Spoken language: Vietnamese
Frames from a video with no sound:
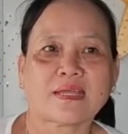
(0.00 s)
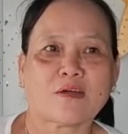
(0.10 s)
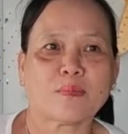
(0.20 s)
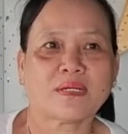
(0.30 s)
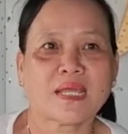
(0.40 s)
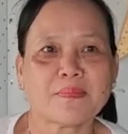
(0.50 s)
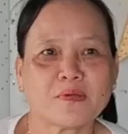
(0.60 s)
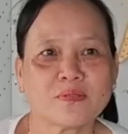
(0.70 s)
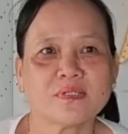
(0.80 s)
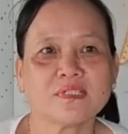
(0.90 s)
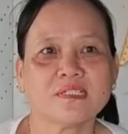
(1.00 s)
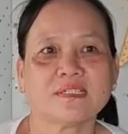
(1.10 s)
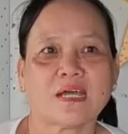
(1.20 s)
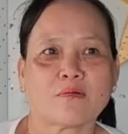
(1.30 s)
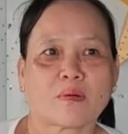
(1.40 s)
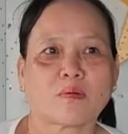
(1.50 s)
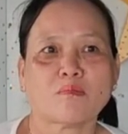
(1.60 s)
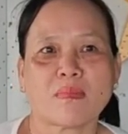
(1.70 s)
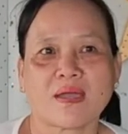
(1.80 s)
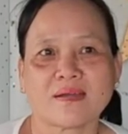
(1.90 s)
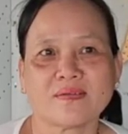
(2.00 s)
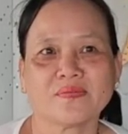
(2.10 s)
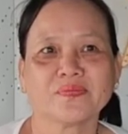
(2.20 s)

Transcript: chào mảnh ghép yêu thương với chào cộng đồng mạng.